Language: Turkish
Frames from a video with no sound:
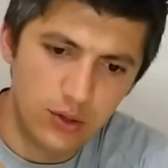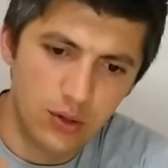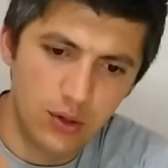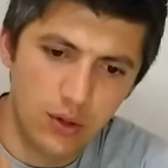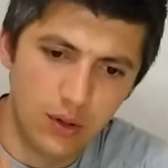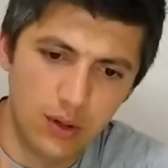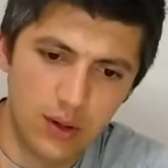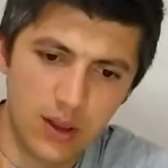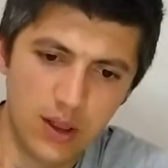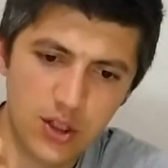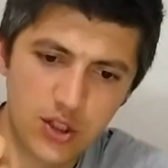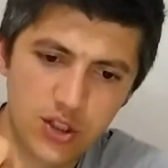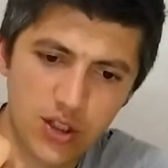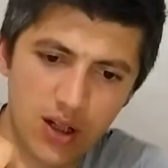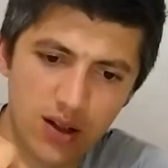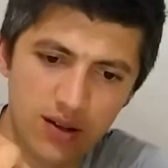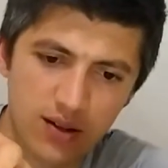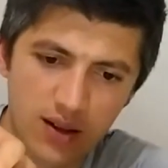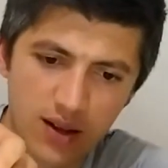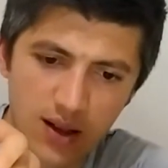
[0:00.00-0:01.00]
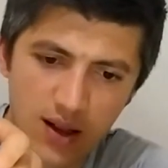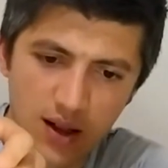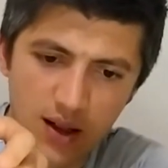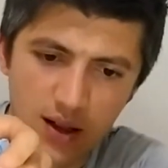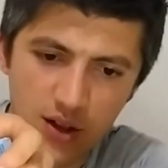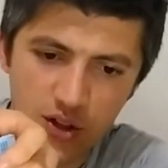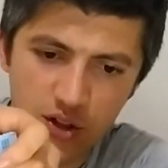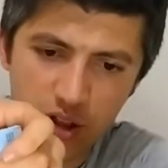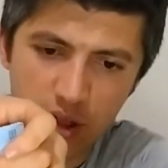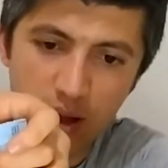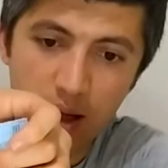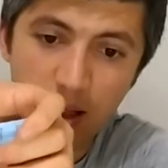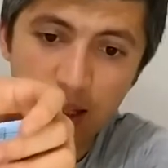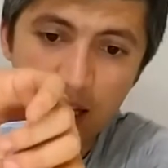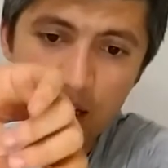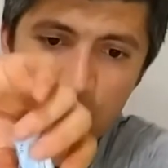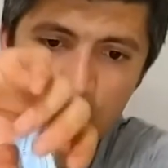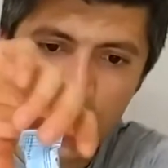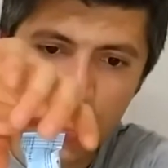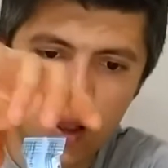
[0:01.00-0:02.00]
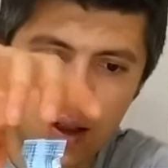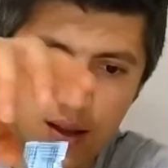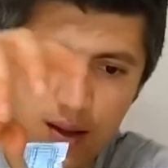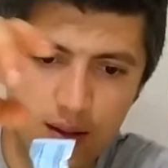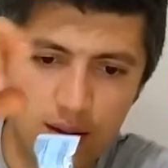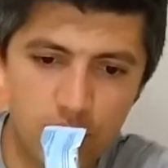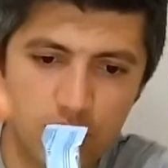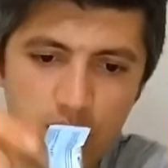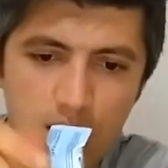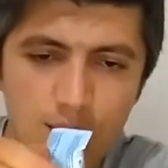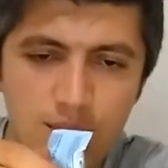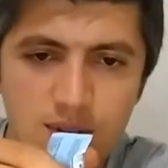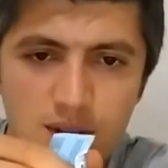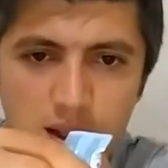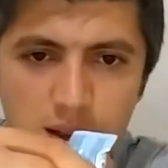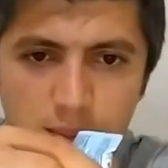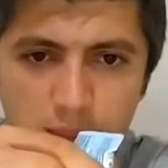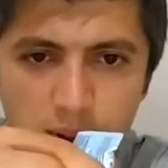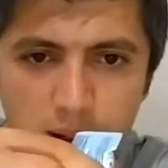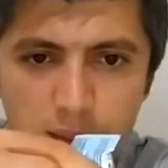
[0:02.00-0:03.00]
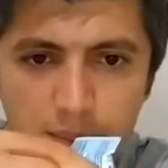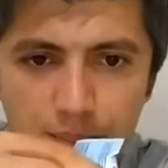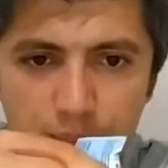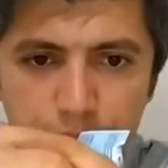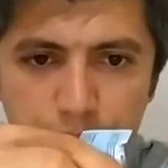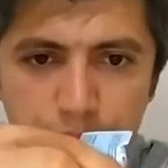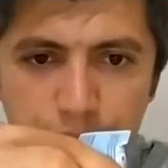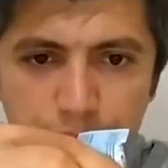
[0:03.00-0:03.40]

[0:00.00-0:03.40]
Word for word: Şöyle içerisine yerleştir. Ah keşke şey yapsaydım ya.